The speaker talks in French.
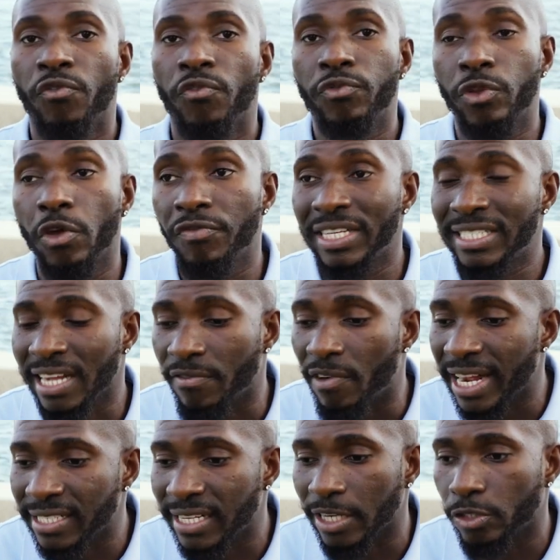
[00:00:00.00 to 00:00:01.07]
Vous devez
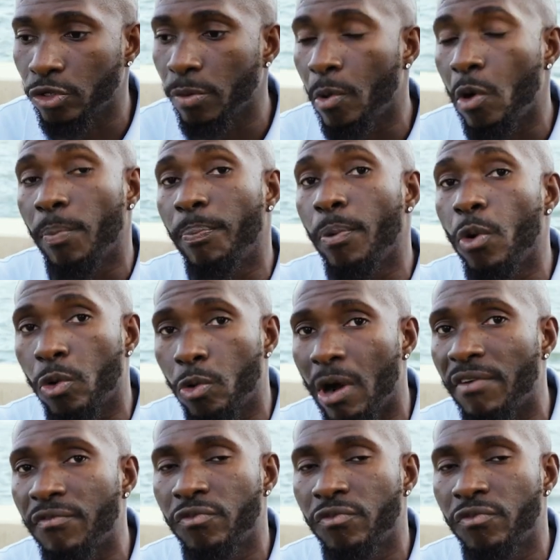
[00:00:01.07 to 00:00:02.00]
savoir exactement pourquoi